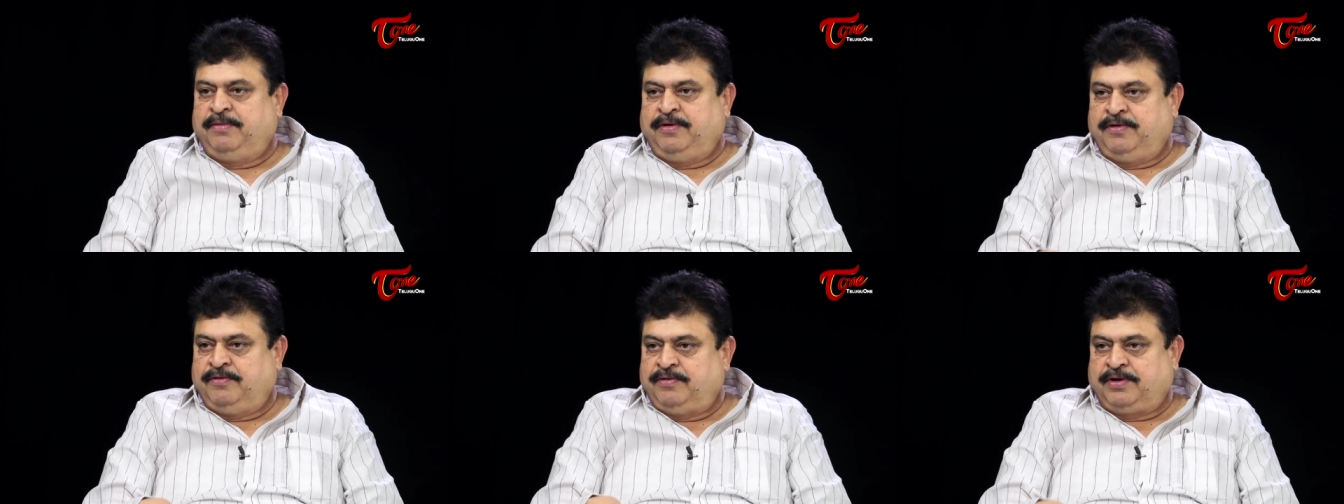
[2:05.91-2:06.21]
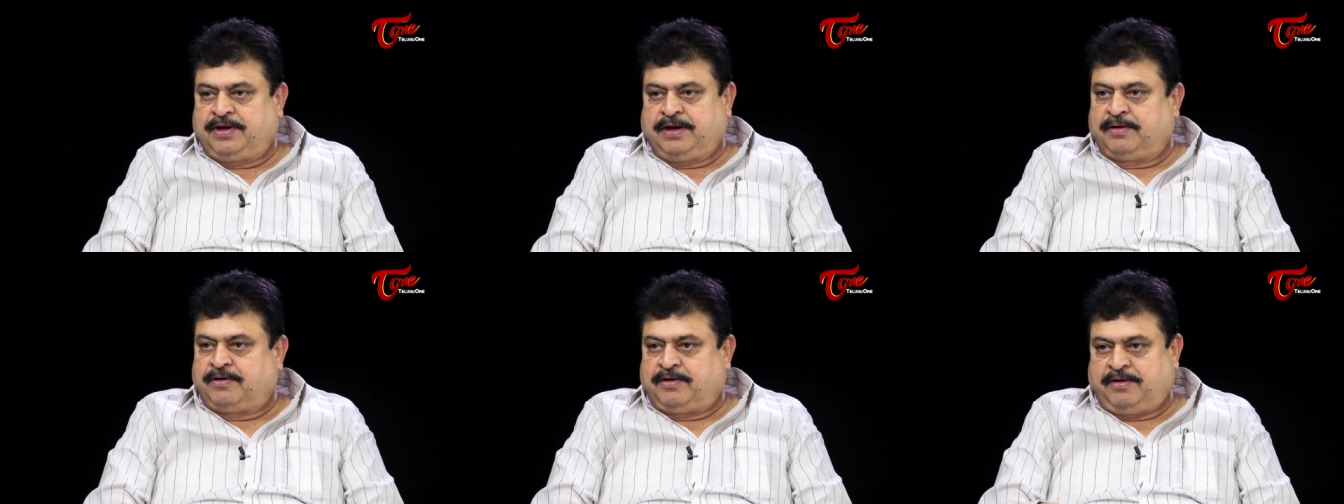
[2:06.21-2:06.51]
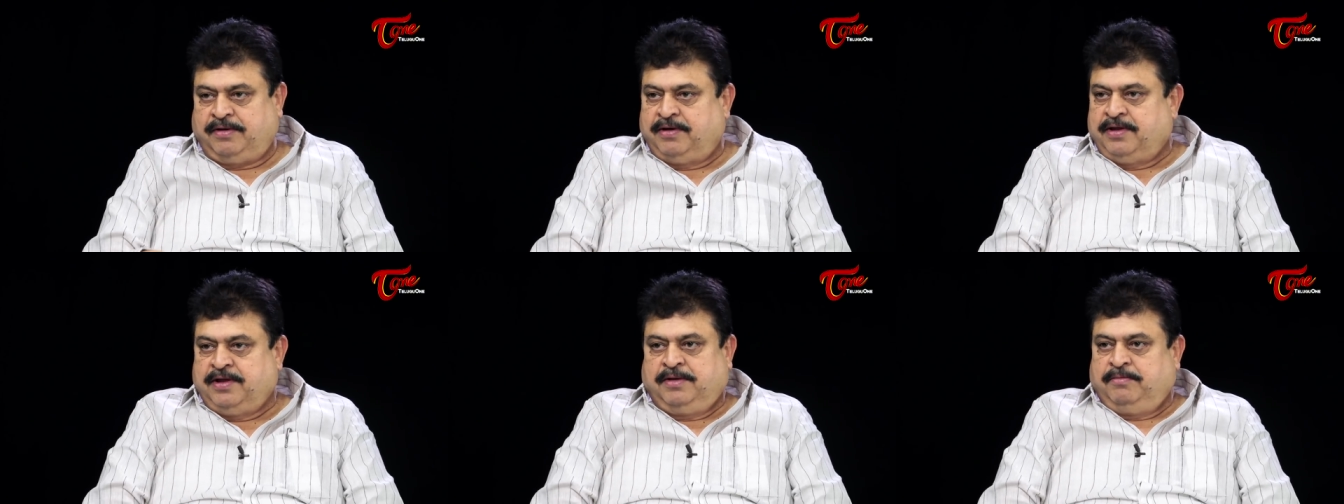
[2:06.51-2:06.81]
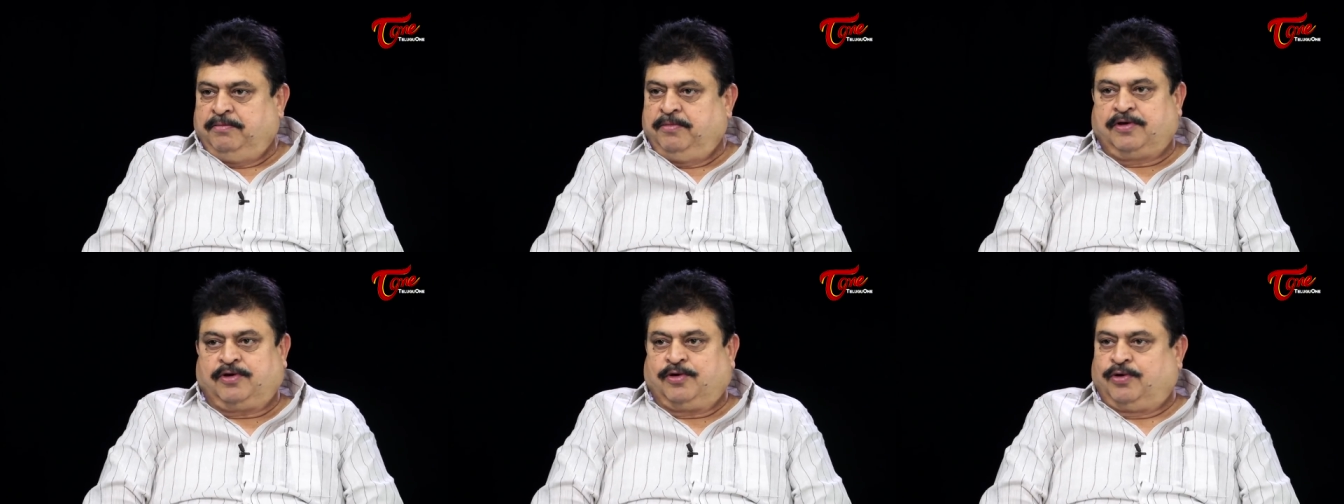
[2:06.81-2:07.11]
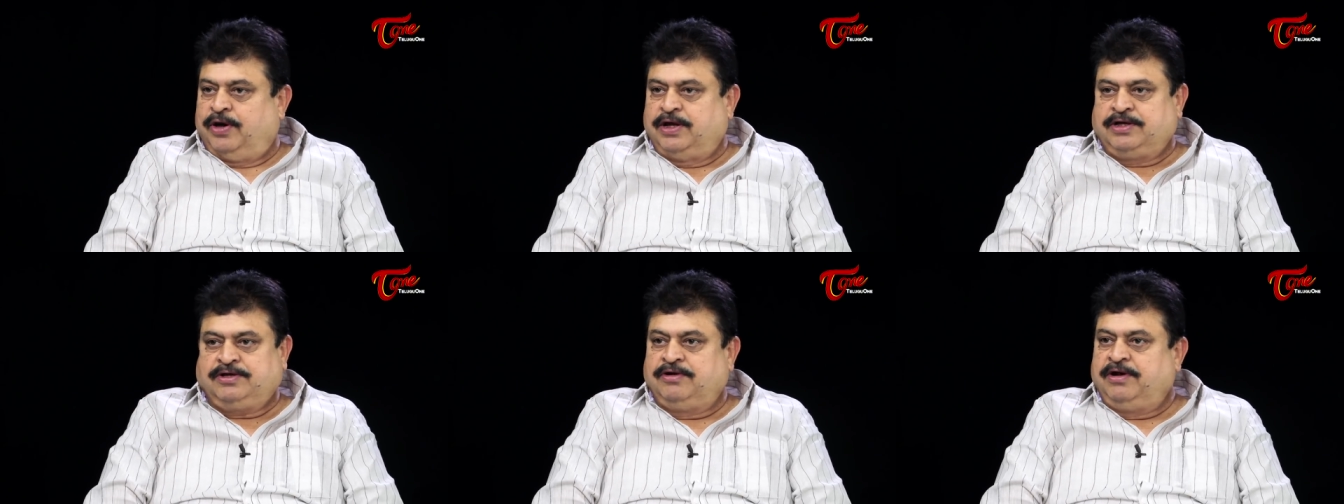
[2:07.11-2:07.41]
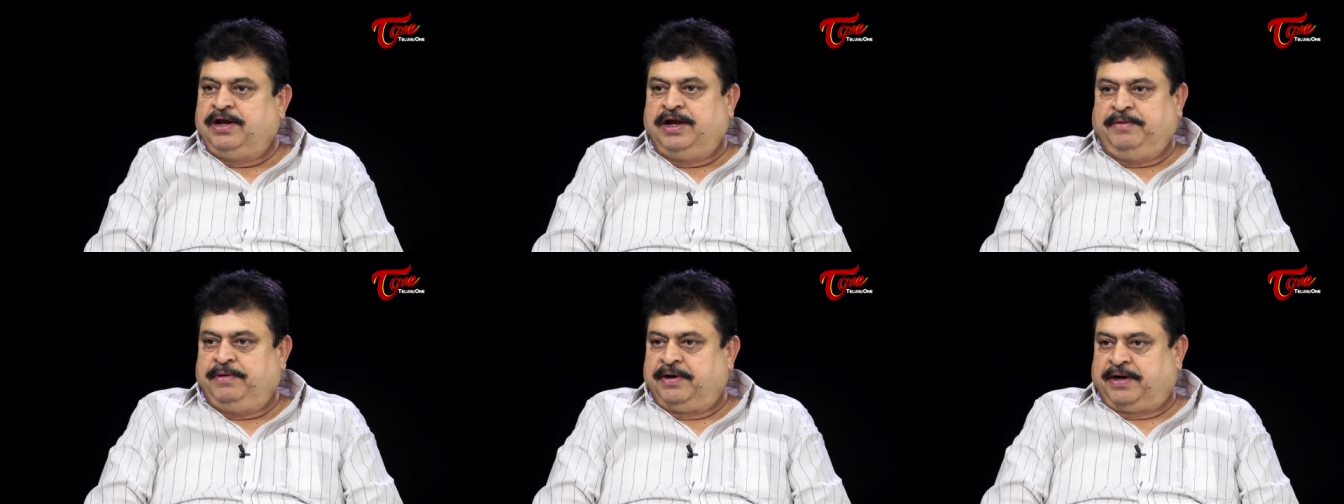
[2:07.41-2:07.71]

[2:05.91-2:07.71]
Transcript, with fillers: మేము ఇక్కడ మీకు కొలేషన్ లేవు